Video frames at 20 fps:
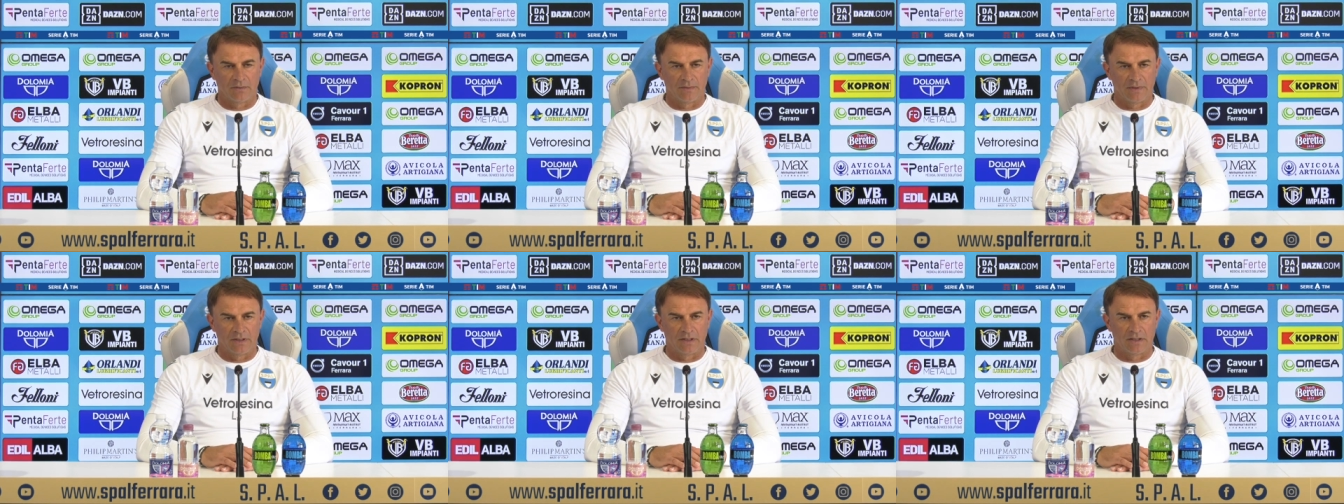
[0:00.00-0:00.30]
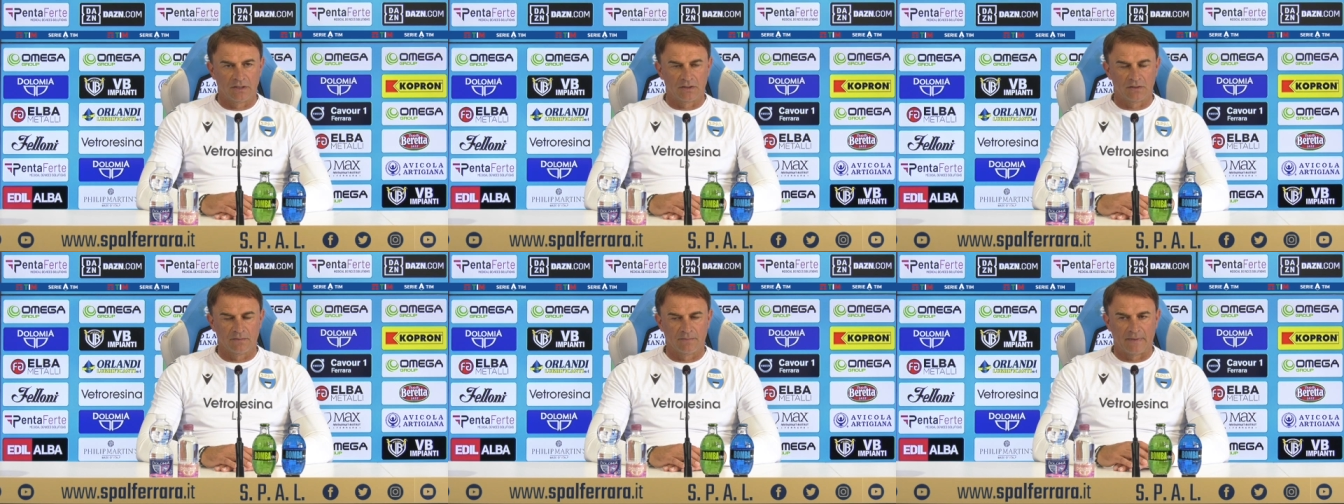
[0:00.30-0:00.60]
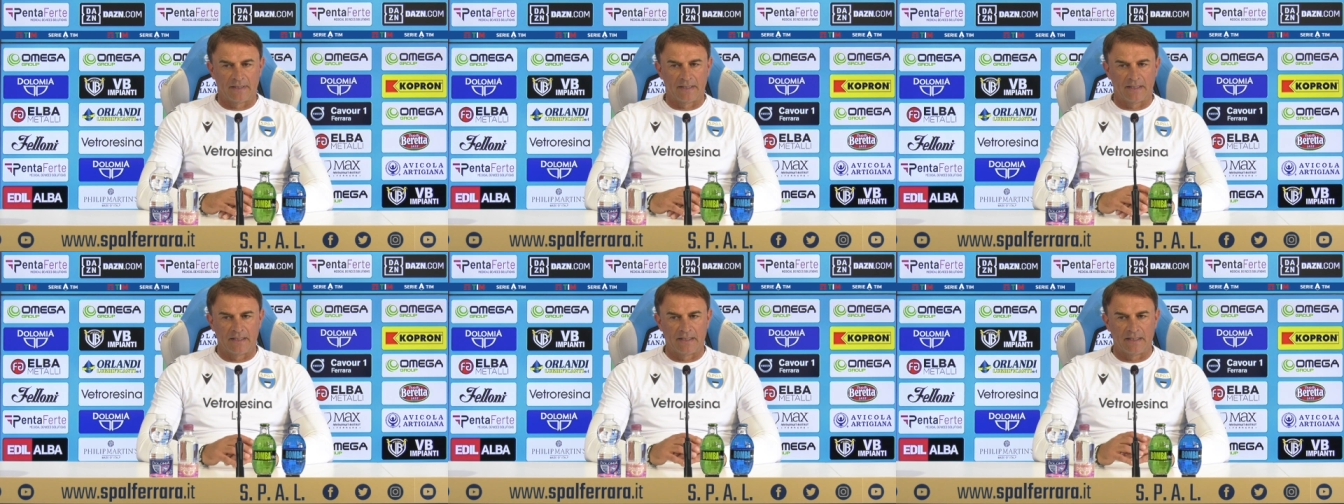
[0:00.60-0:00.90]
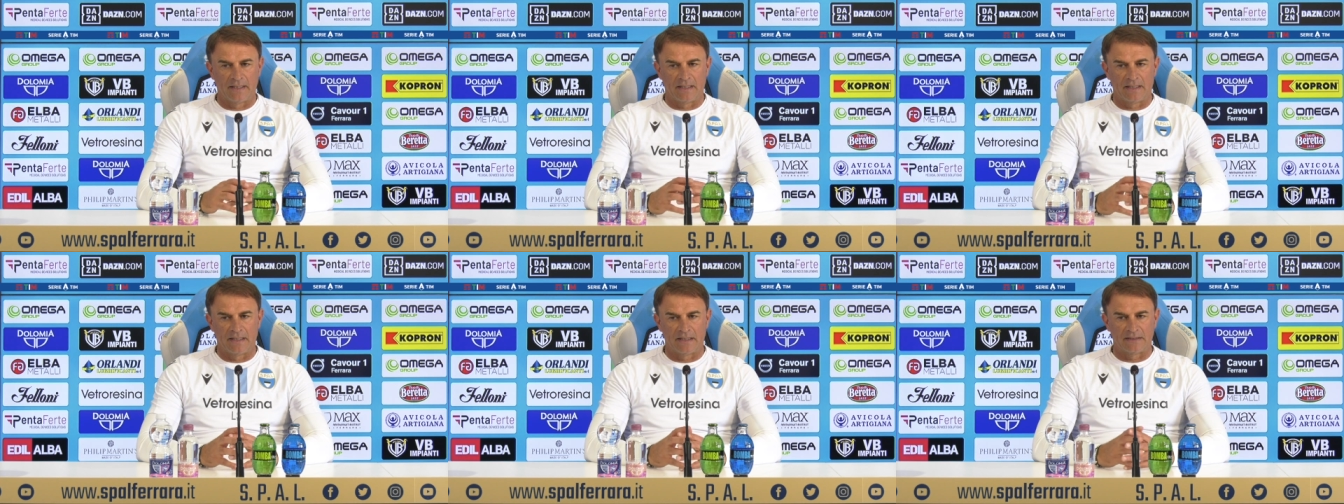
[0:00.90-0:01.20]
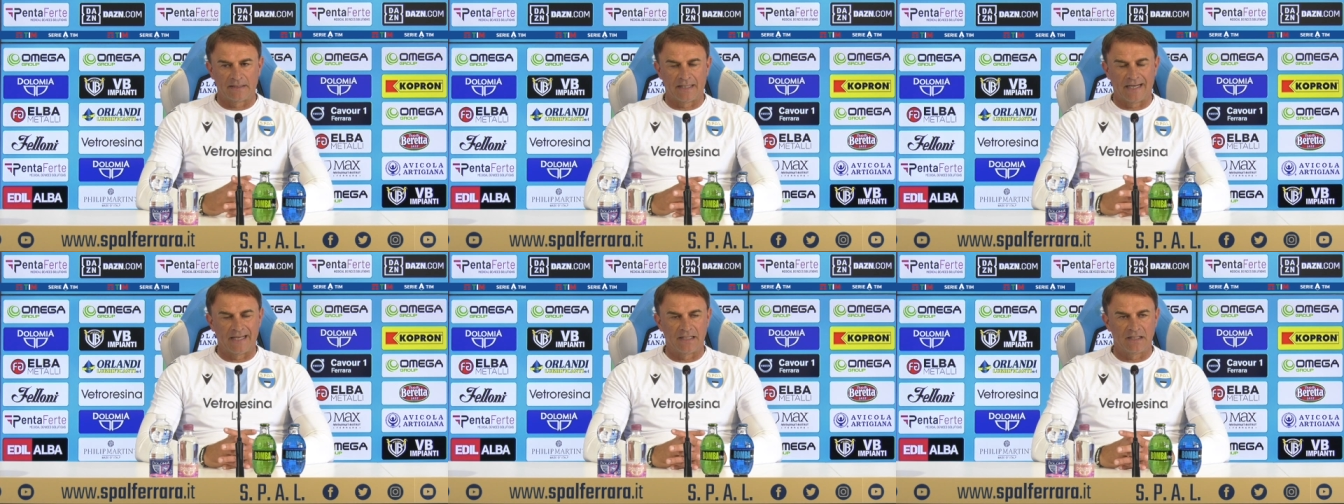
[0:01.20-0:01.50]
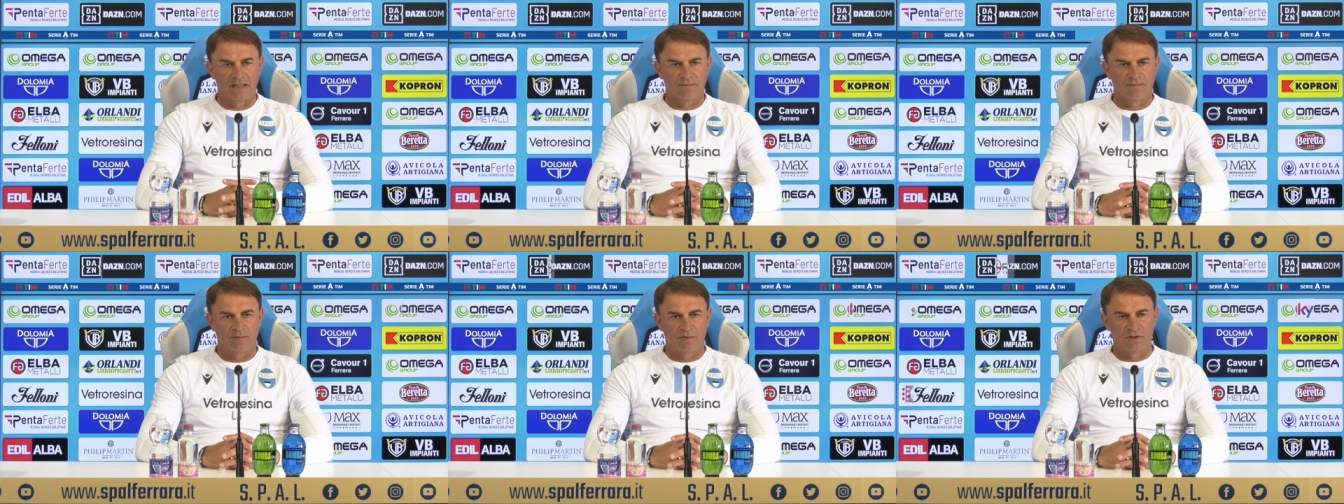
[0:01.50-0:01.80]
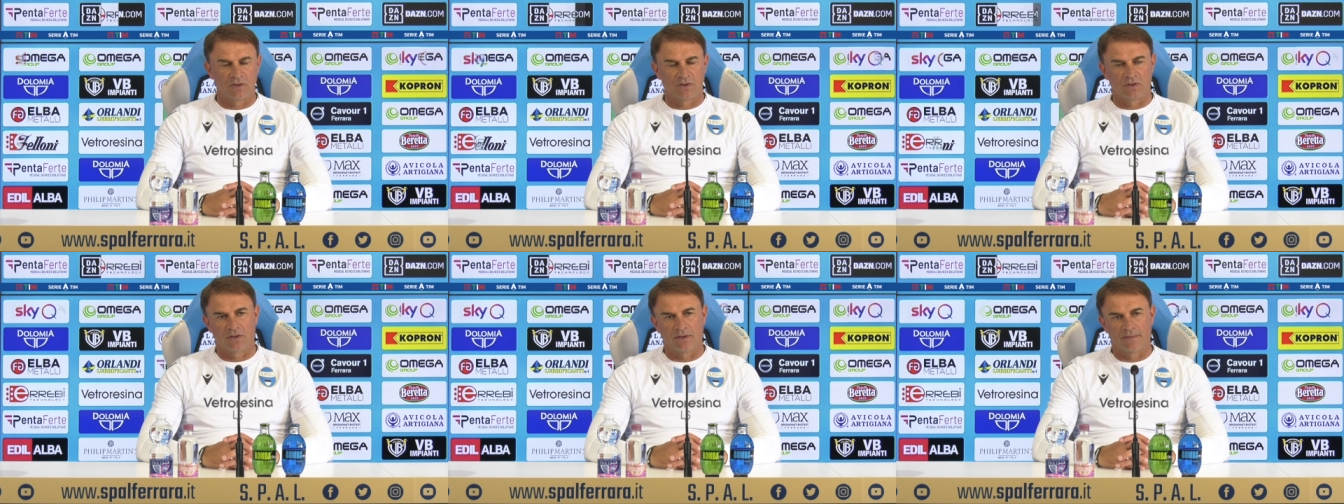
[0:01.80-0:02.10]
quindi insomma sarà a
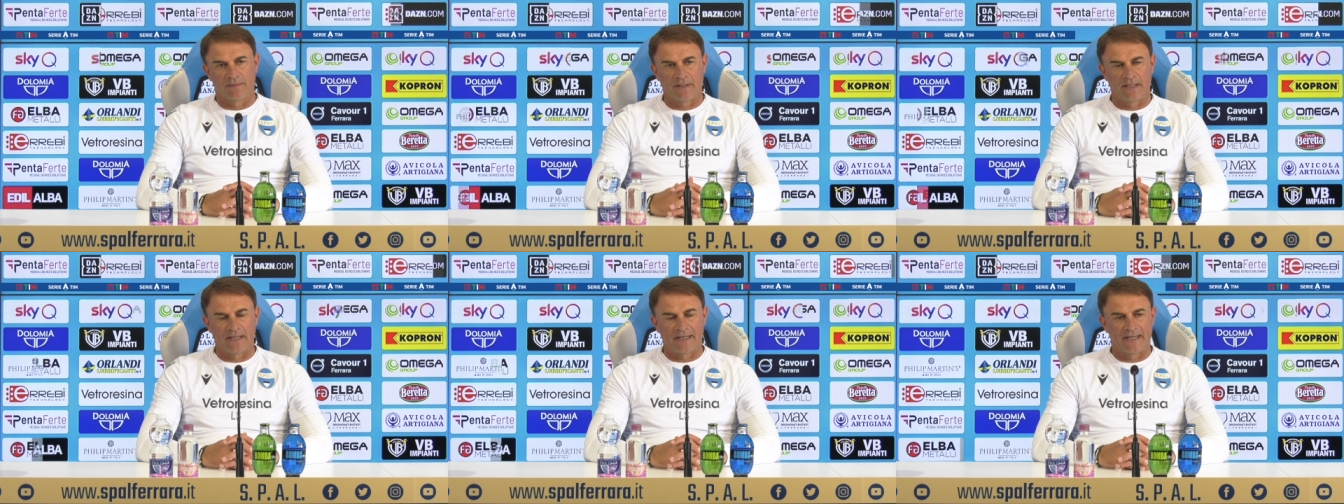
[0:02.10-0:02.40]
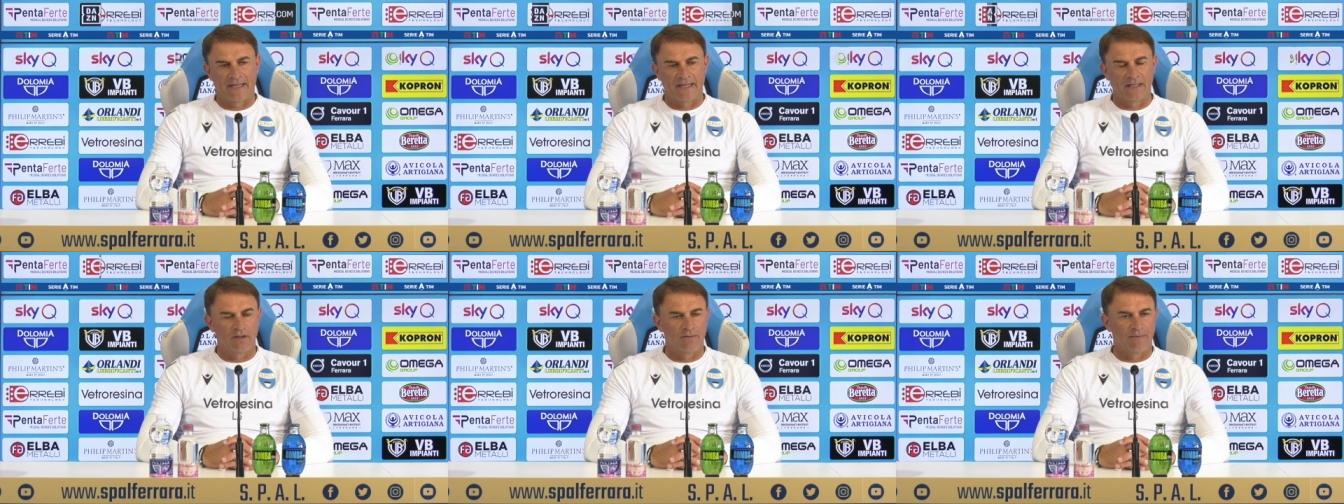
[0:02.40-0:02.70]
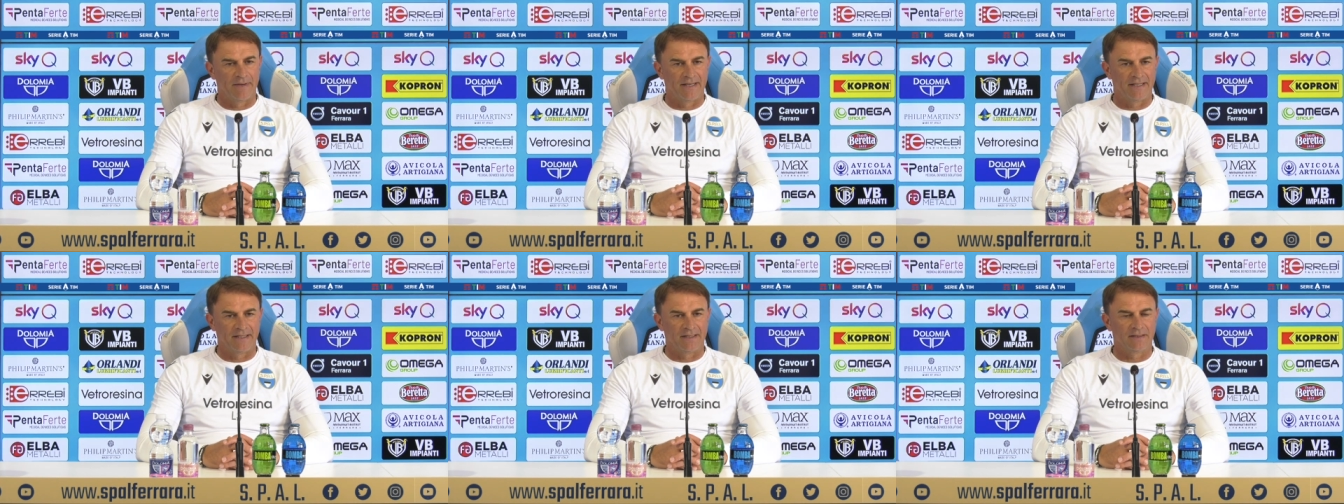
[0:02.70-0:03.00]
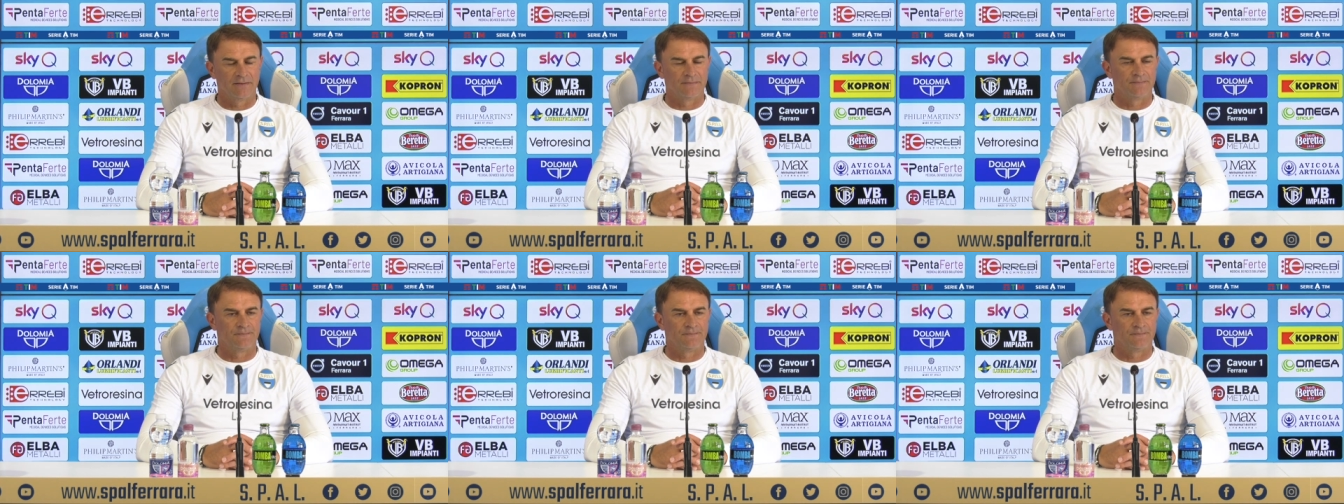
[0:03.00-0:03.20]
disposizione per la gara di domani.